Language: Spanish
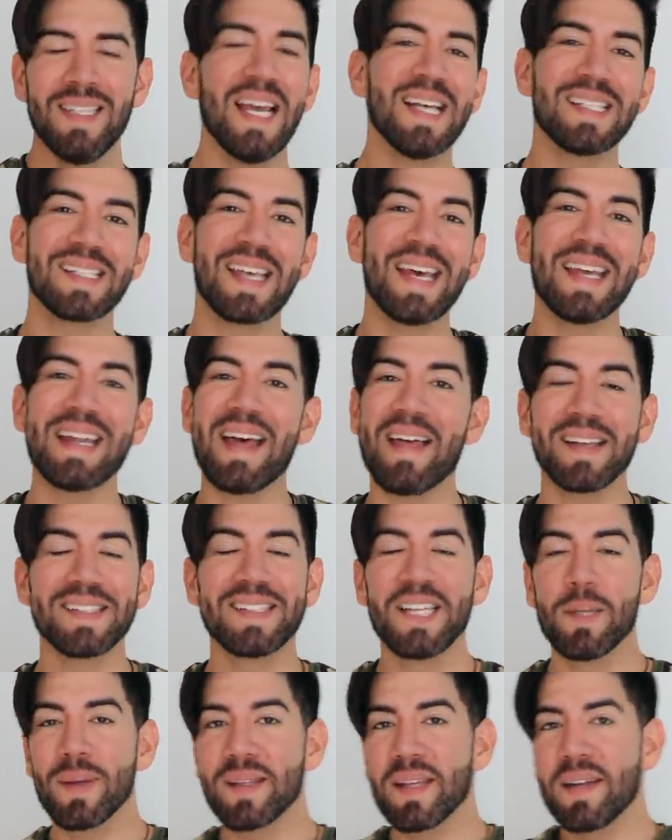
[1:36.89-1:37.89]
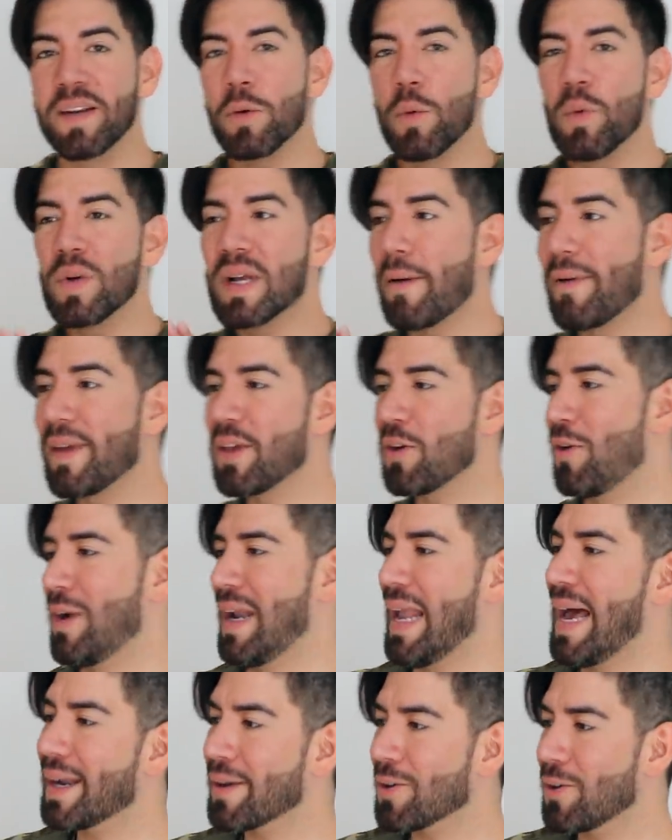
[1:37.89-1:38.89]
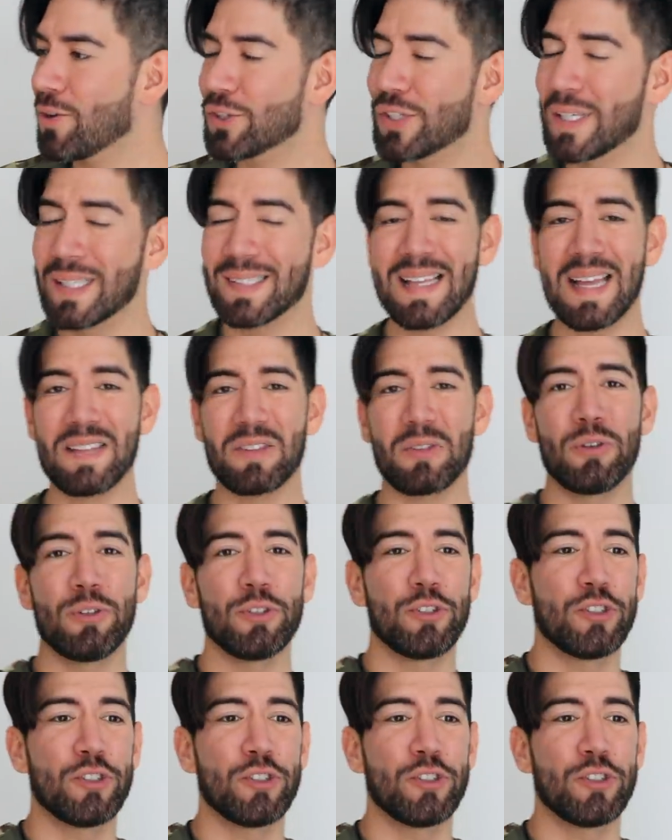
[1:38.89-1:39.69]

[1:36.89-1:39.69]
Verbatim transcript: Y es que de nada sirve tener un cabello largo si está todo